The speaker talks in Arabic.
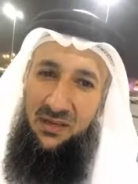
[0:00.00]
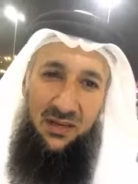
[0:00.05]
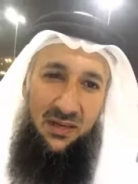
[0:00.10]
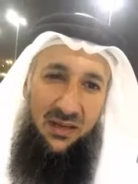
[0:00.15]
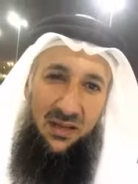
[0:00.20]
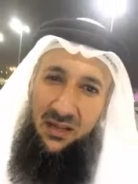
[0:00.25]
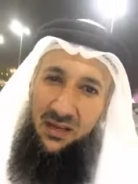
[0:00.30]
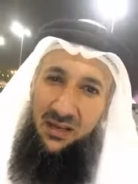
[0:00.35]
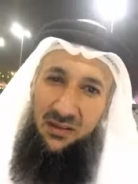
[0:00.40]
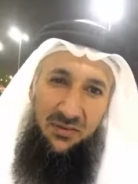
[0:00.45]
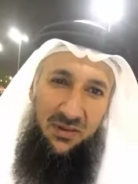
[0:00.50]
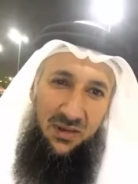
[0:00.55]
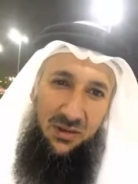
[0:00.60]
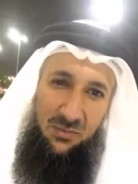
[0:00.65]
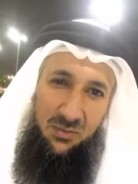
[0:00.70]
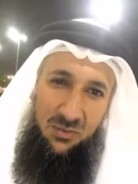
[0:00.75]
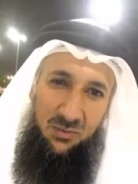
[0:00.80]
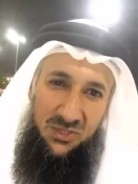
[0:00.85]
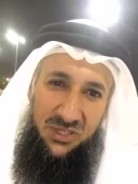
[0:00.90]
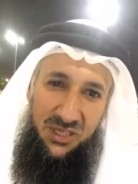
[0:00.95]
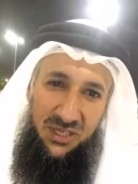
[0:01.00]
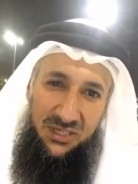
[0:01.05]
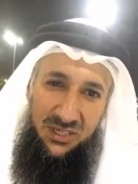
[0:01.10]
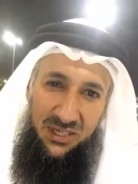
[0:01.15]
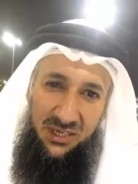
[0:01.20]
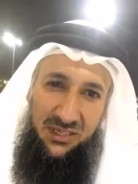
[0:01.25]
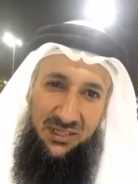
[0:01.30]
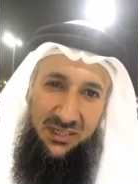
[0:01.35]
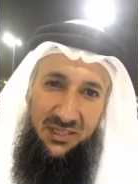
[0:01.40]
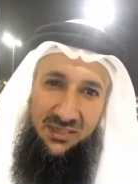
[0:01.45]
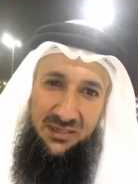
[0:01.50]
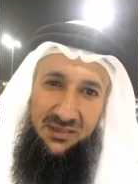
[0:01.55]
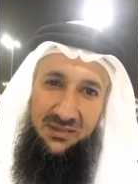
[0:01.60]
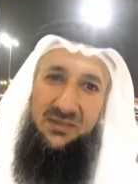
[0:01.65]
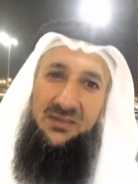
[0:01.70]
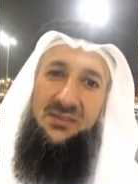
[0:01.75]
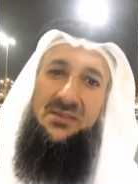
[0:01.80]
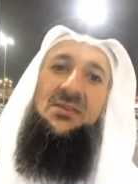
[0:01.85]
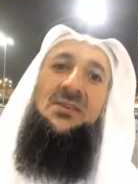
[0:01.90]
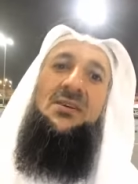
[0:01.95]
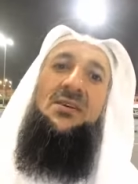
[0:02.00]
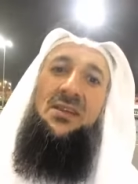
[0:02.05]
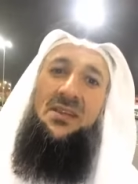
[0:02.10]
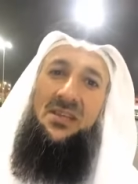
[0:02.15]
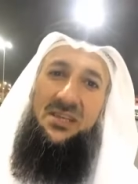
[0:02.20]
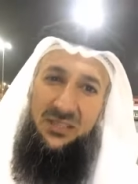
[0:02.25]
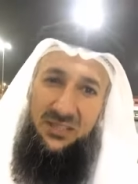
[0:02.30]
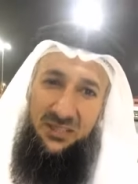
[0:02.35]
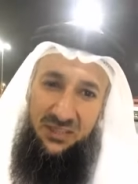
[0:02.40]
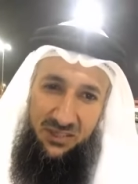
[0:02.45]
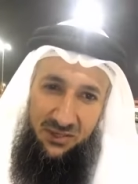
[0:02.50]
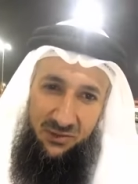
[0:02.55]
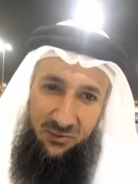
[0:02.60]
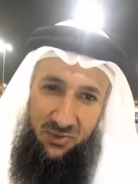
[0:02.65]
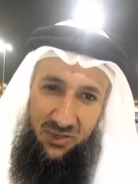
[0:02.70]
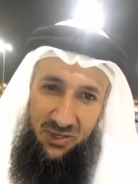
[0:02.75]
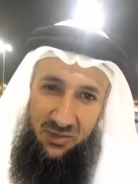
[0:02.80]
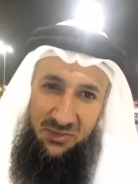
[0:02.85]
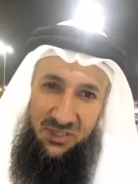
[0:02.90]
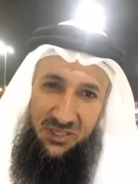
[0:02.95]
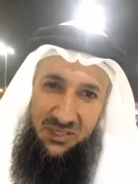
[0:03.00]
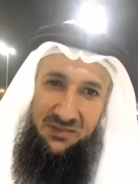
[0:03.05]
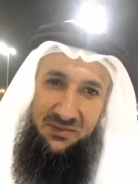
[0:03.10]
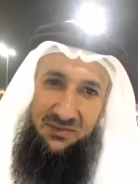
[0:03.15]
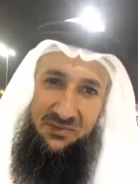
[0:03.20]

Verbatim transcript: إلا هالأفلام والمسلسلات الله يصلحنا نقول آمين